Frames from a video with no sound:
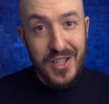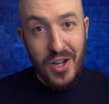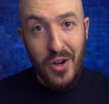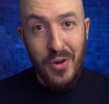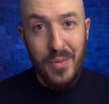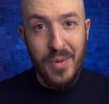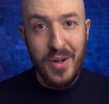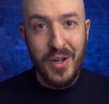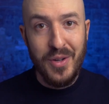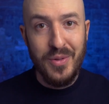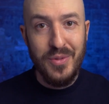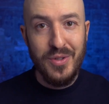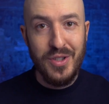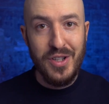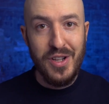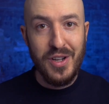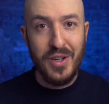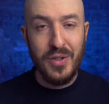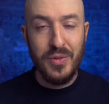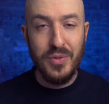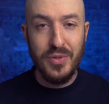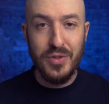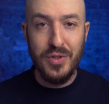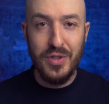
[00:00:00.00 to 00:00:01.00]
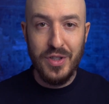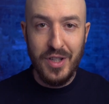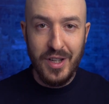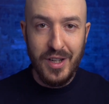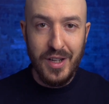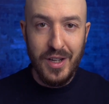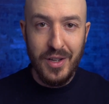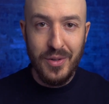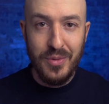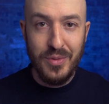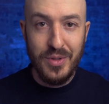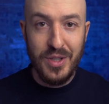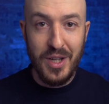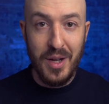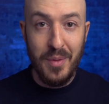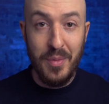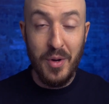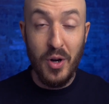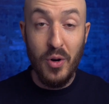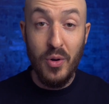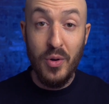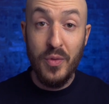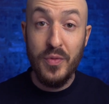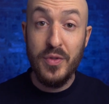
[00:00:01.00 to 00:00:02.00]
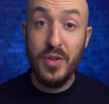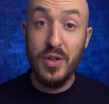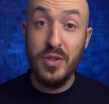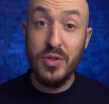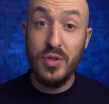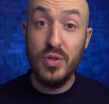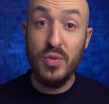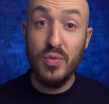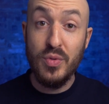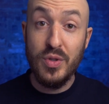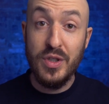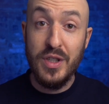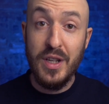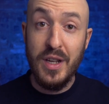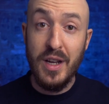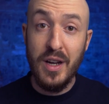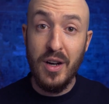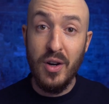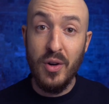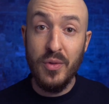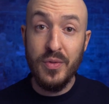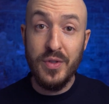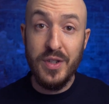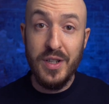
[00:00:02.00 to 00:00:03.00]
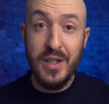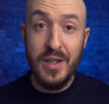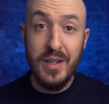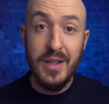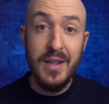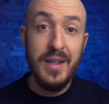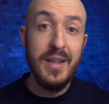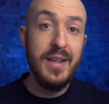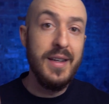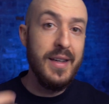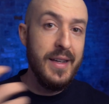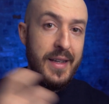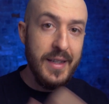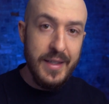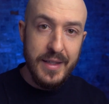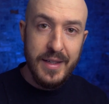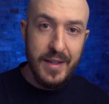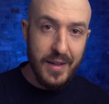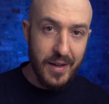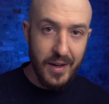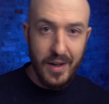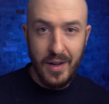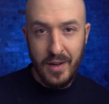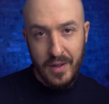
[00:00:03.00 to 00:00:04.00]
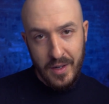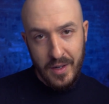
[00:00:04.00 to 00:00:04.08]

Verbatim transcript: Zauberkünstler konzentrieren uns aber oft zu sehr auf die innere